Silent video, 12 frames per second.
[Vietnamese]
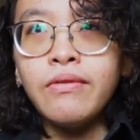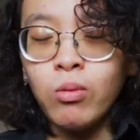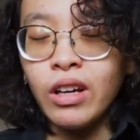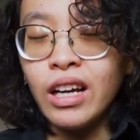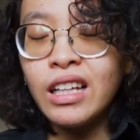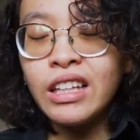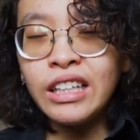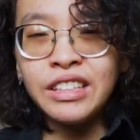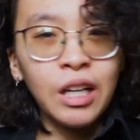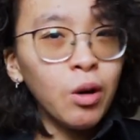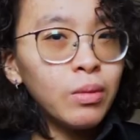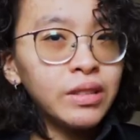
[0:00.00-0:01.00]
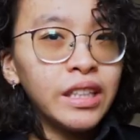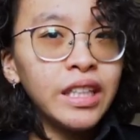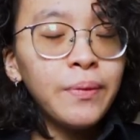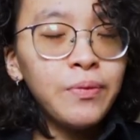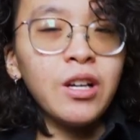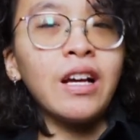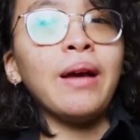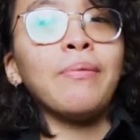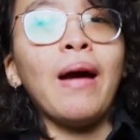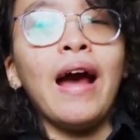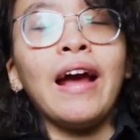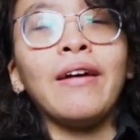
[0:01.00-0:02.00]
những cái chia sẻ của mình sẽ giúp cho các
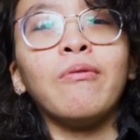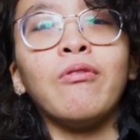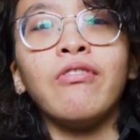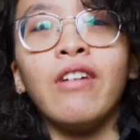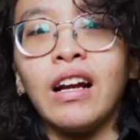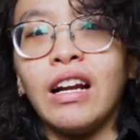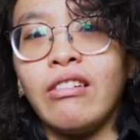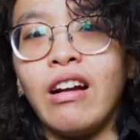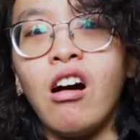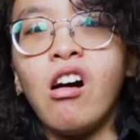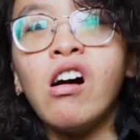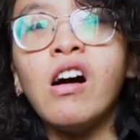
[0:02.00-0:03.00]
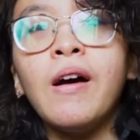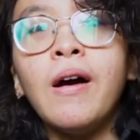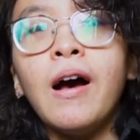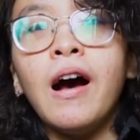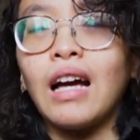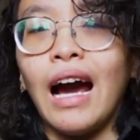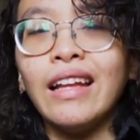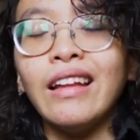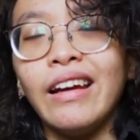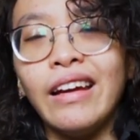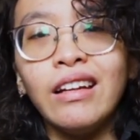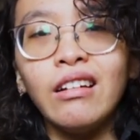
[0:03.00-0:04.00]
bạn phần nào đó cải
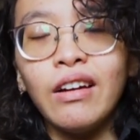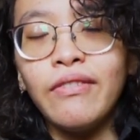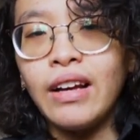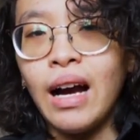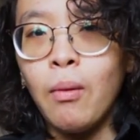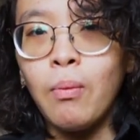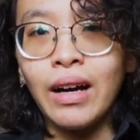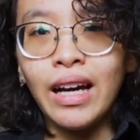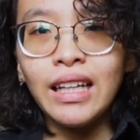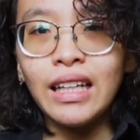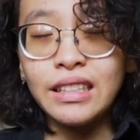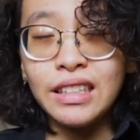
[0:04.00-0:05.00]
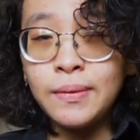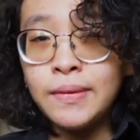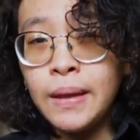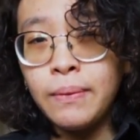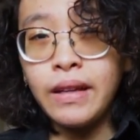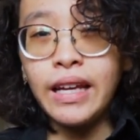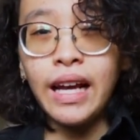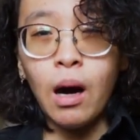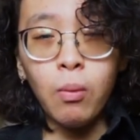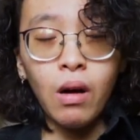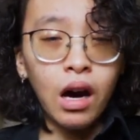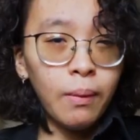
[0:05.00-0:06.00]
thiện được cái việc học bằng cách là sắp xếp thời gian
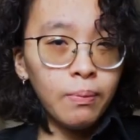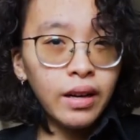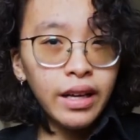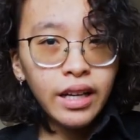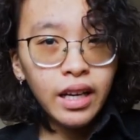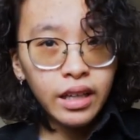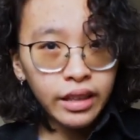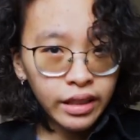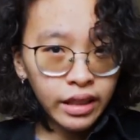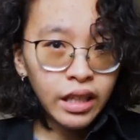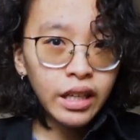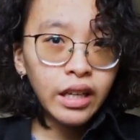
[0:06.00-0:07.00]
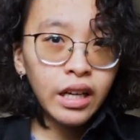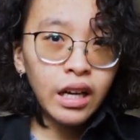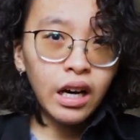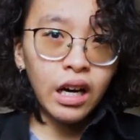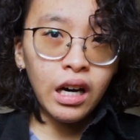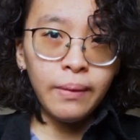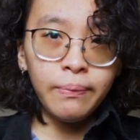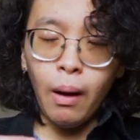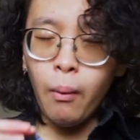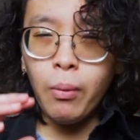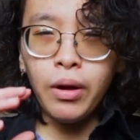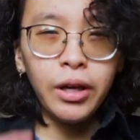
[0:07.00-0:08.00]
học hợp lý hơn,
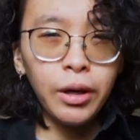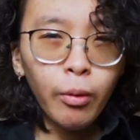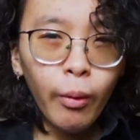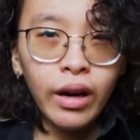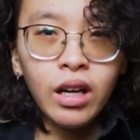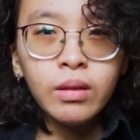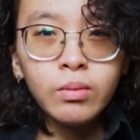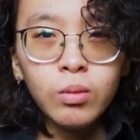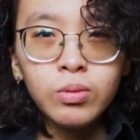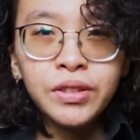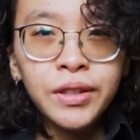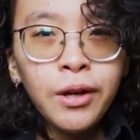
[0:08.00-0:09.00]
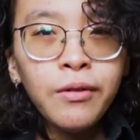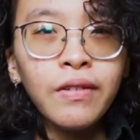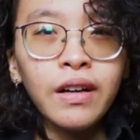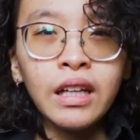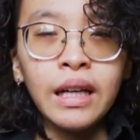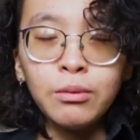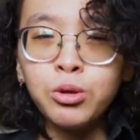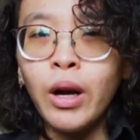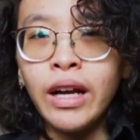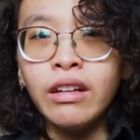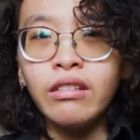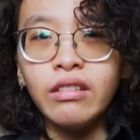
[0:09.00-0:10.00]
học hiệu quả hơn một xíu và kiểm
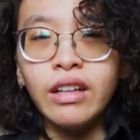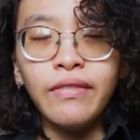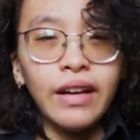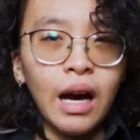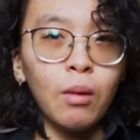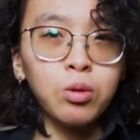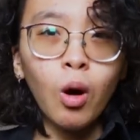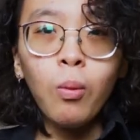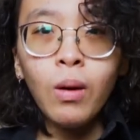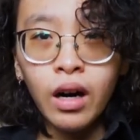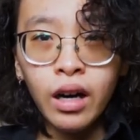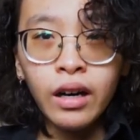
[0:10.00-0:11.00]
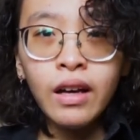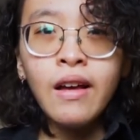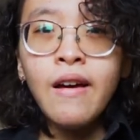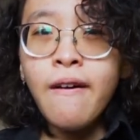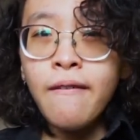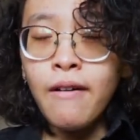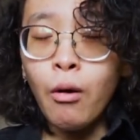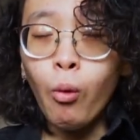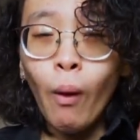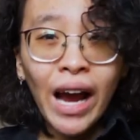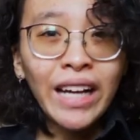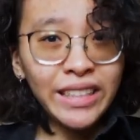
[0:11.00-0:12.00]
soát được cái việc học tốt hơn. Và
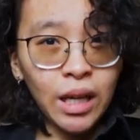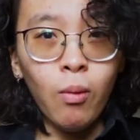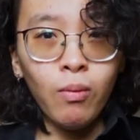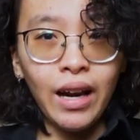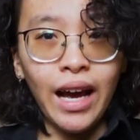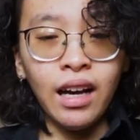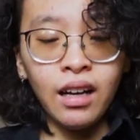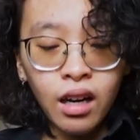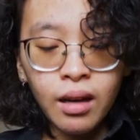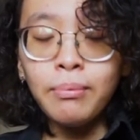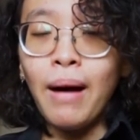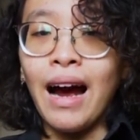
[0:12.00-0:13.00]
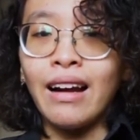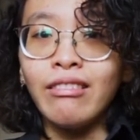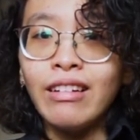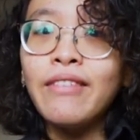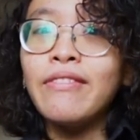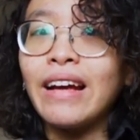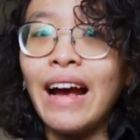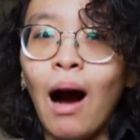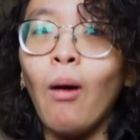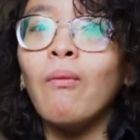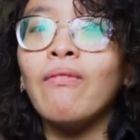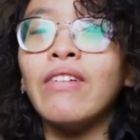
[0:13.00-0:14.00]
quan trọng là cân bằng được cái việc
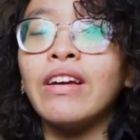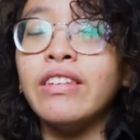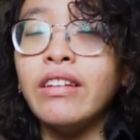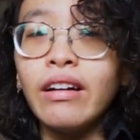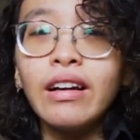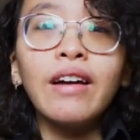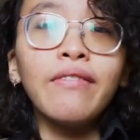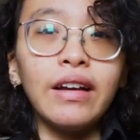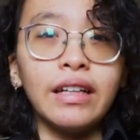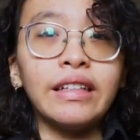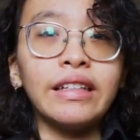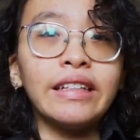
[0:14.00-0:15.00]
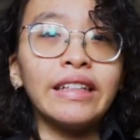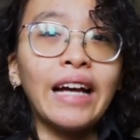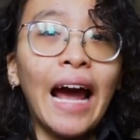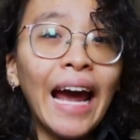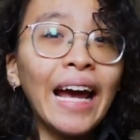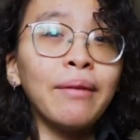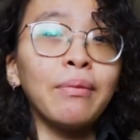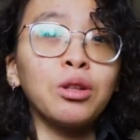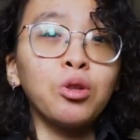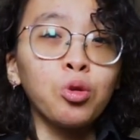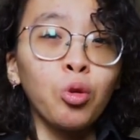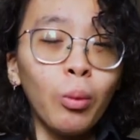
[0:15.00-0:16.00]
học và những cái việc khác mà
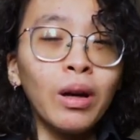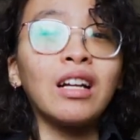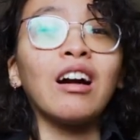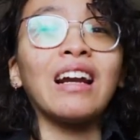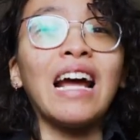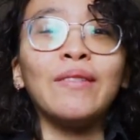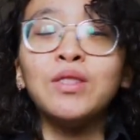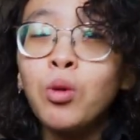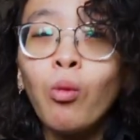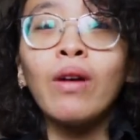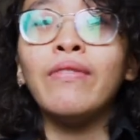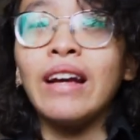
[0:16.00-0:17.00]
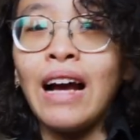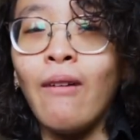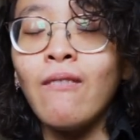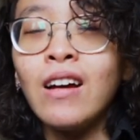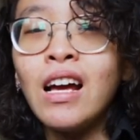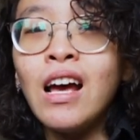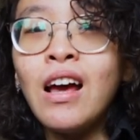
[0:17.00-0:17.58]
tụi mình cần làm xung quanh việc học.